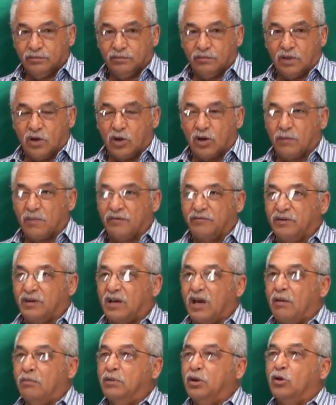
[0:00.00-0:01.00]
Agora, para
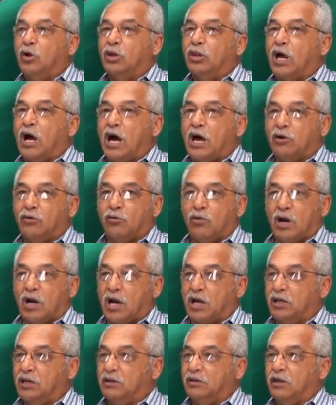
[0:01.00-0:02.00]
ficar milionário com a
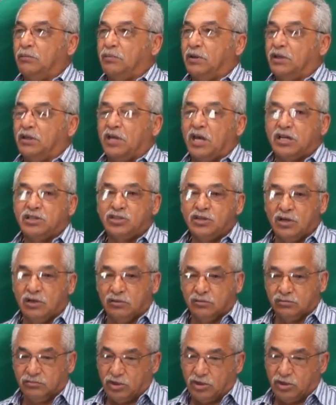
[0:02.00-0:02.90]
carreira independente, não.